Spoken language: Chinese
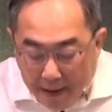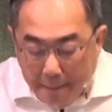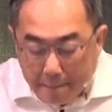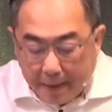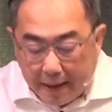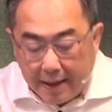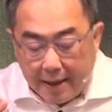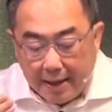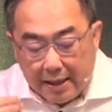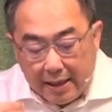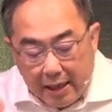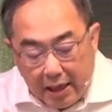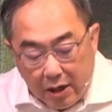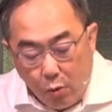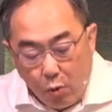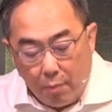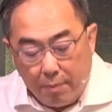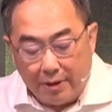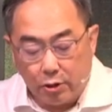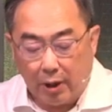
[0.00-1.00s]
别人
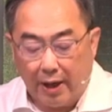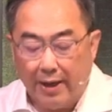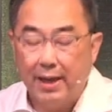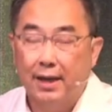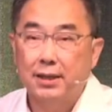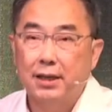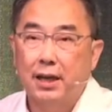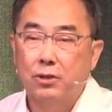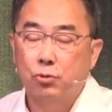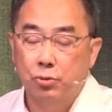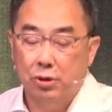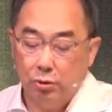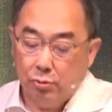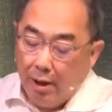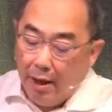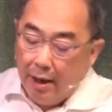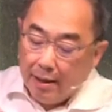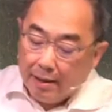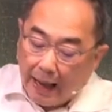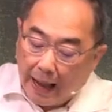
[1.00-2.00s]
因我们传扬耶稣基
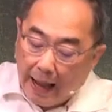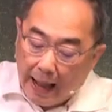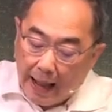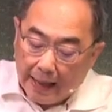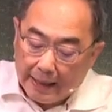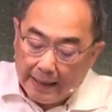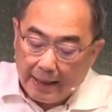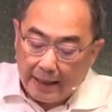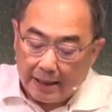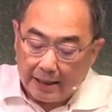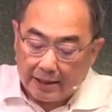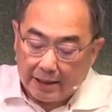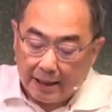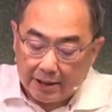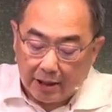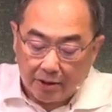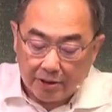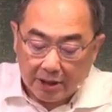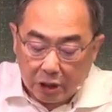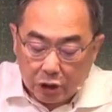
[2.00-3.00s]
督，他也得
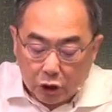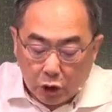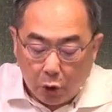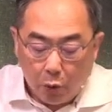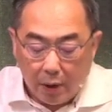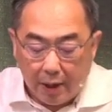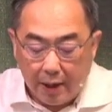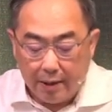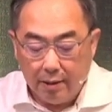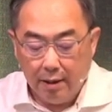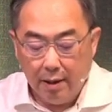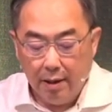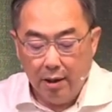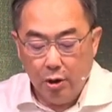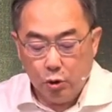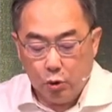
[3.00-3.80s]
着这个救恩，